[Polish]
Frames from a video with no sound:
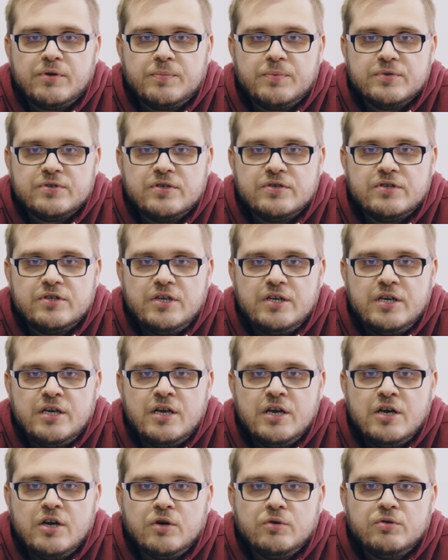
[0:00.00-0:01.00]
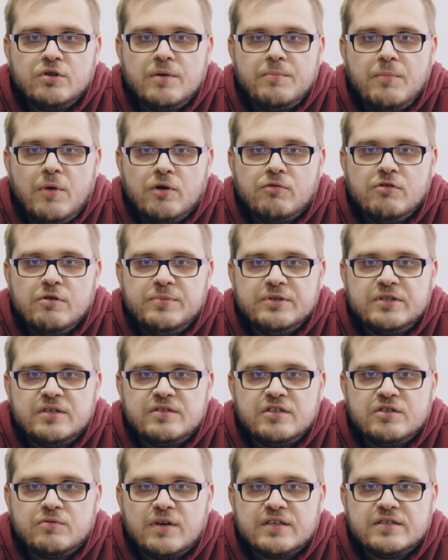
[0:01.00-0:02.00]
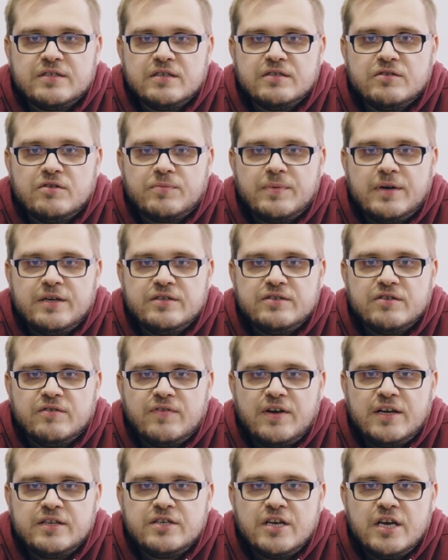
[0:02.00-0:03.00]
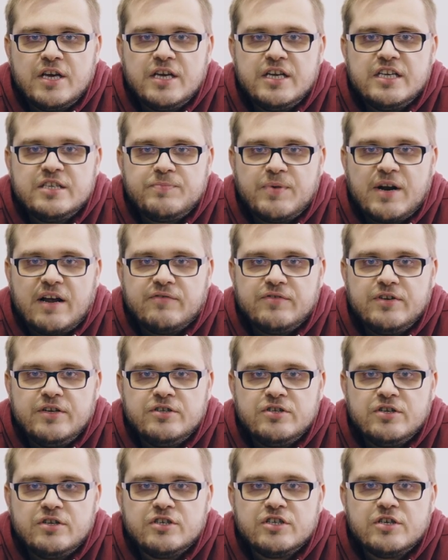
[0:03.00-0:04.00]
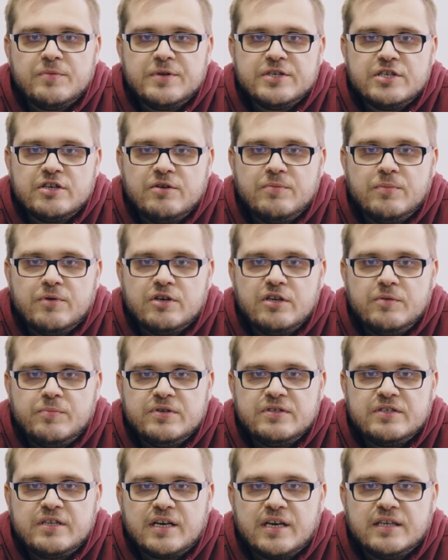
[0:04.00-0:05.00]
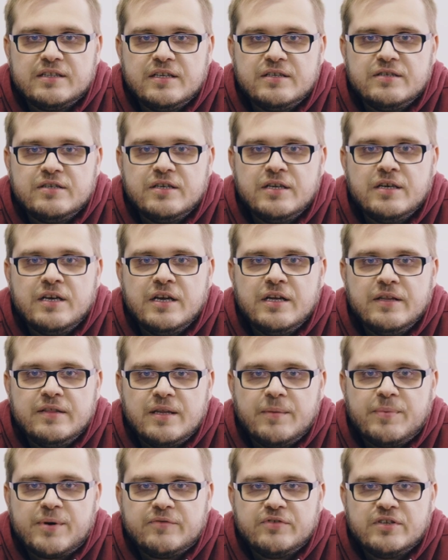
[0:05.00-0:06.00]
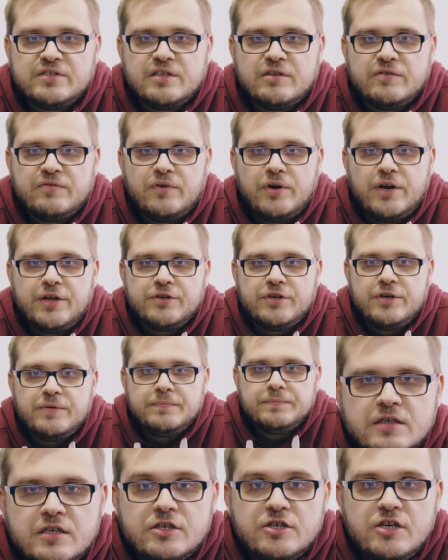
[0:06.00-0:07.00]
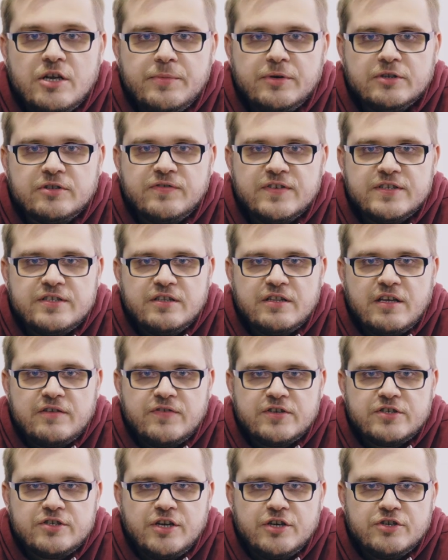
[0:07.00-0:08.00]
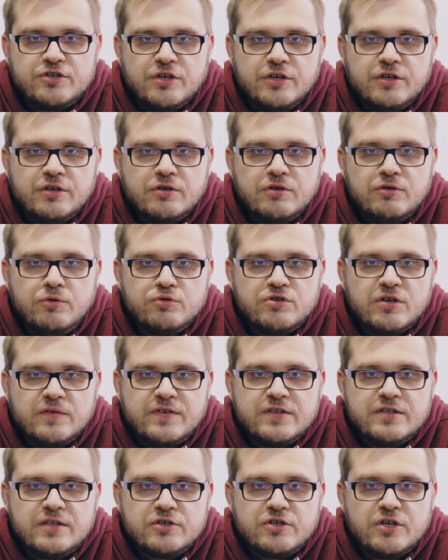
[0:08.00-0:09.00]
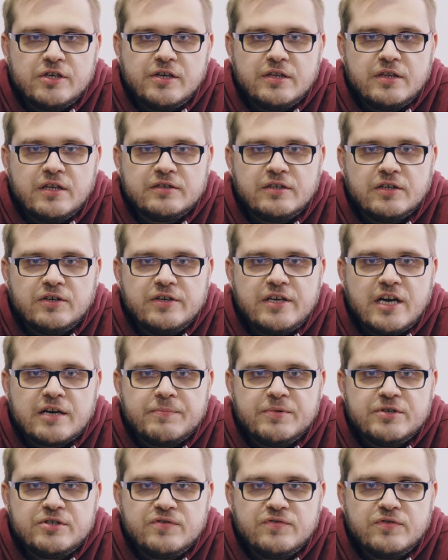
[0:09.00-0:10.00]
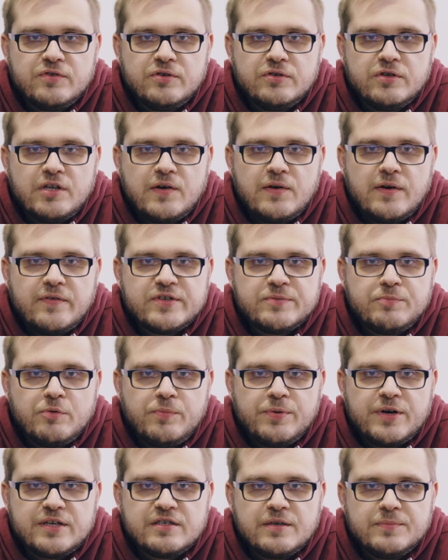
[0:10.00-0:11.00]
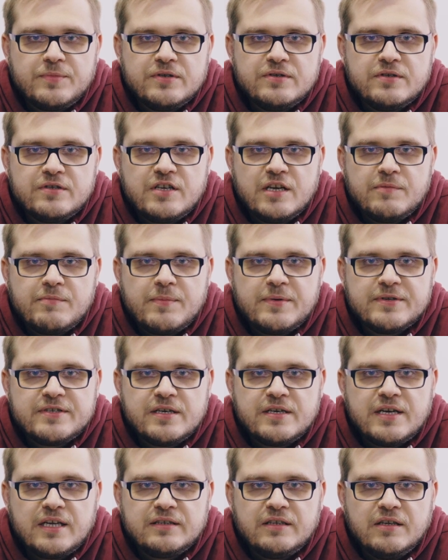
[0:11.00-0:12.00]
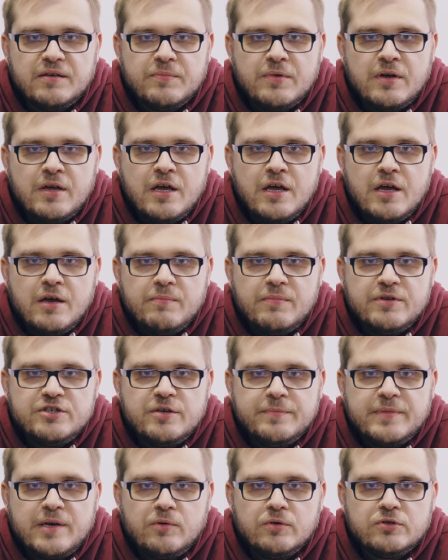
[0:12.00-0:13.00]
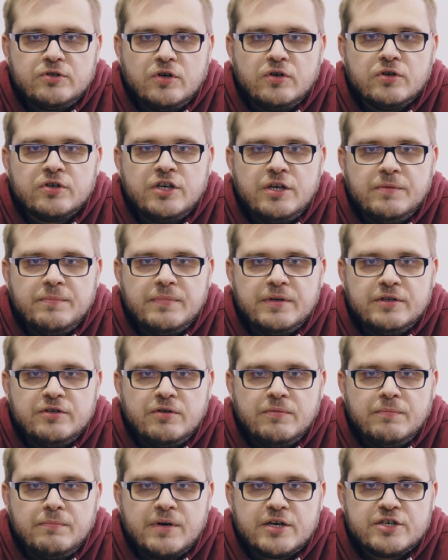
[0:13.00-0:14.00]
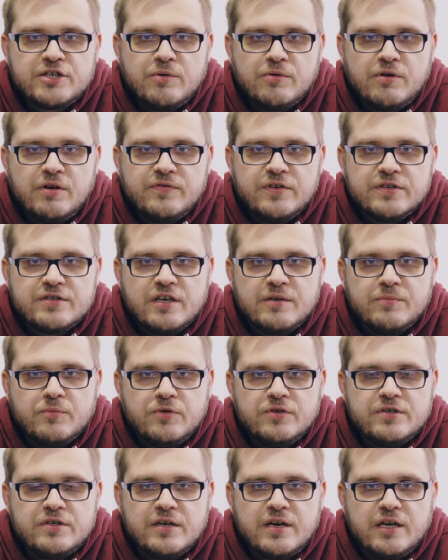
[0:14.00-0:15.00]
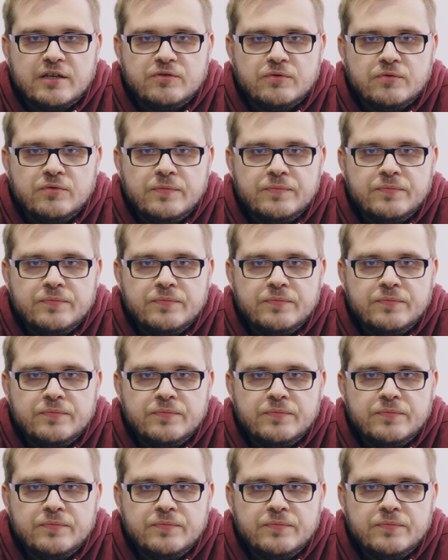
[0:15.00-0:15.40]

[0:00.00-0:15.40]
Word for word: propozycji, które mogłyby tę sytuację znormalizować i sprawić, że będziemy mogli być z tej kadencji naprawdę zadowoleni. Zacznijmy od kwestii najważniejszej. Kluczowe znaczenie dla tego, jak będzie wyglądała współpraca między Sejmem a Senatem, będzie miało to, kim będą marszałkowie Sejmu i Senatu.